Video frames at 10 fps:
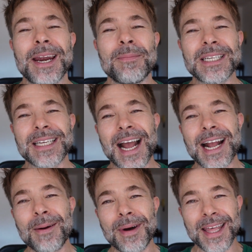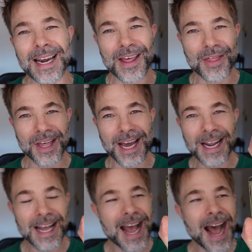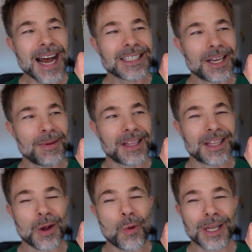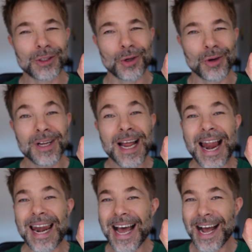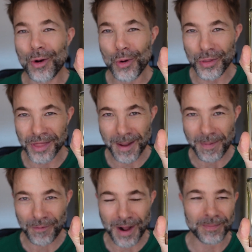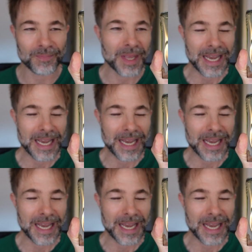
Hermes acaba de lanzar H24 la O de Parfum.